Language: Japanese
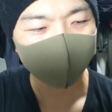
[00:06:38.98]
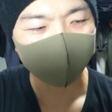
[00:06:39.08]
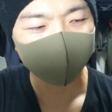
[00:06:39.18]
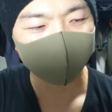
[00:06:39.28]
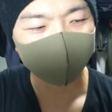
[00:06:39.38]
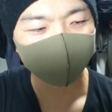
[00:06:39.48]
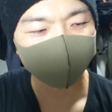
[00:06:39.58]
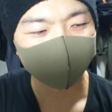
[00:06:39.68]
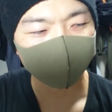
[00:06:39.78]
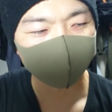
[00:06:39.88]
あのも
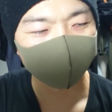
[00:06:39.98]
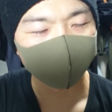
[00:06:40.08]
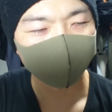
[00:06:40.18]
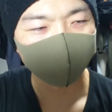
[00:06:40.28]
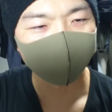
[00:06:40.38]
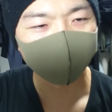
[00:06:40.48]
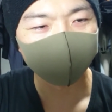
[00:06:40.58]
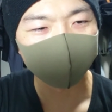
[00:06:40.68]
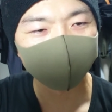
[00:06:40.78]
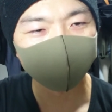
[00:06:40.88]

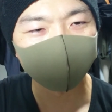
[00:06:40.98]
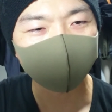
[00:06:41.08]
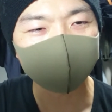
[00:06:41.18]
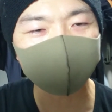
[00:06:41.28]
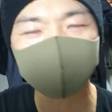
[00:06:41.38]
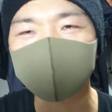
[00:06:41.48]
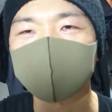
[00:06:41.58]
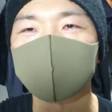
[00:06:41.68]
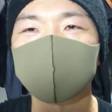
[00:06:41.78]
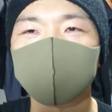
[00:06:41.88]
う立ち姿
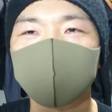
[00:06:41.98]
ですよね